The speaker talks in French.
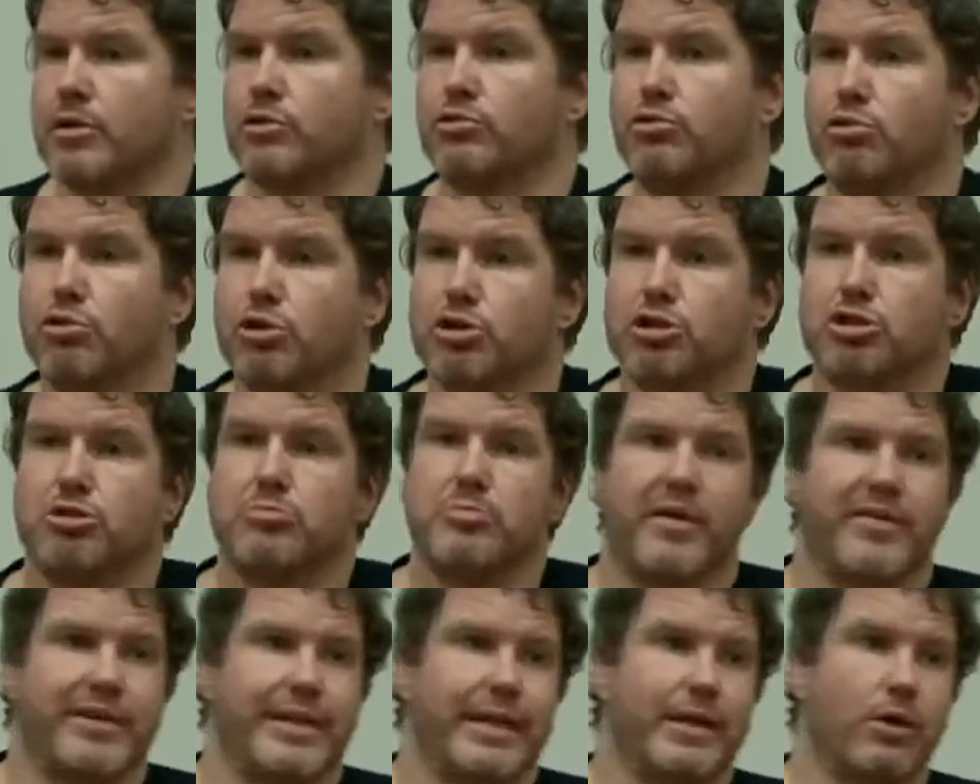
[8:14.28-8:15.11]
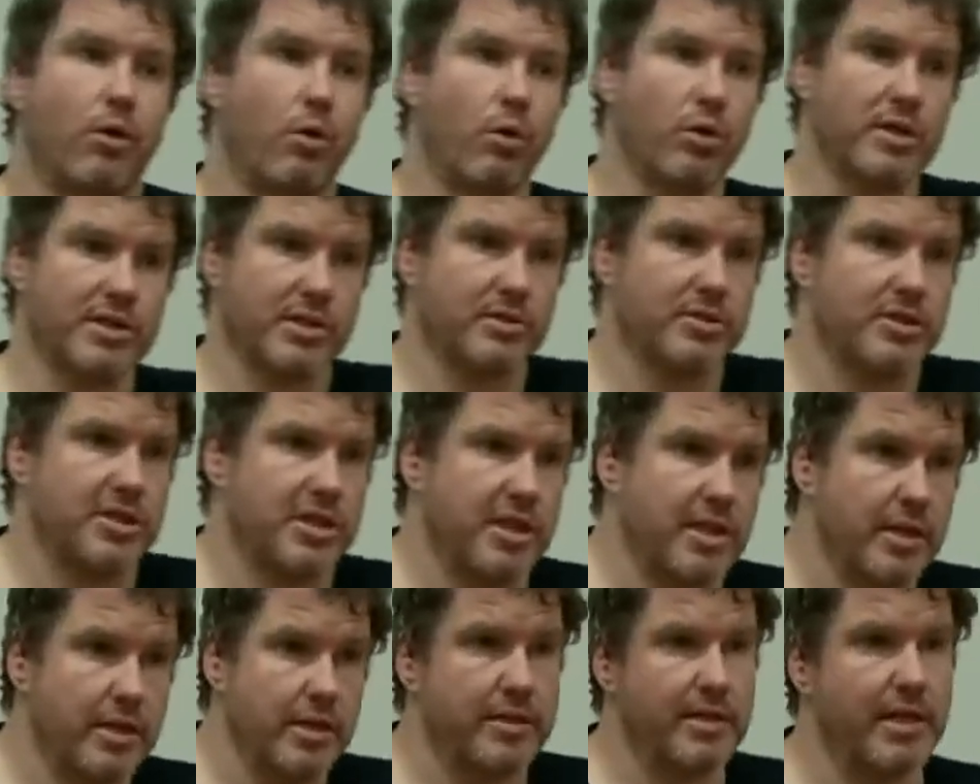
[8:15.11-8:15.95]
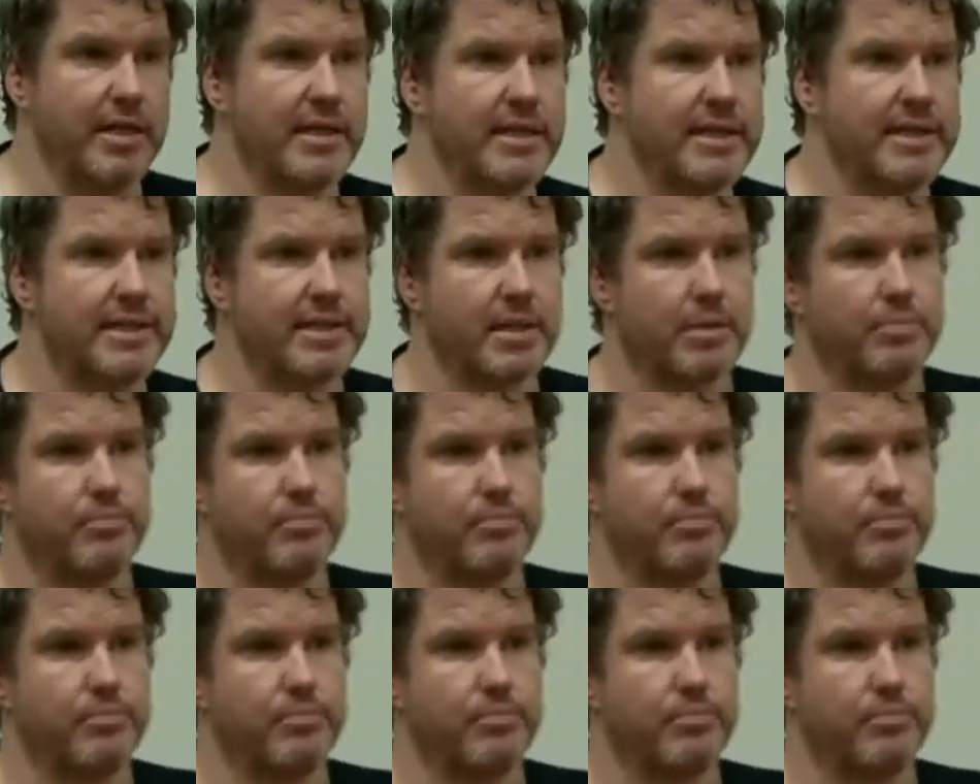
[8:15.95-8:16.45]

courtes mais avec des gros entiers, des listes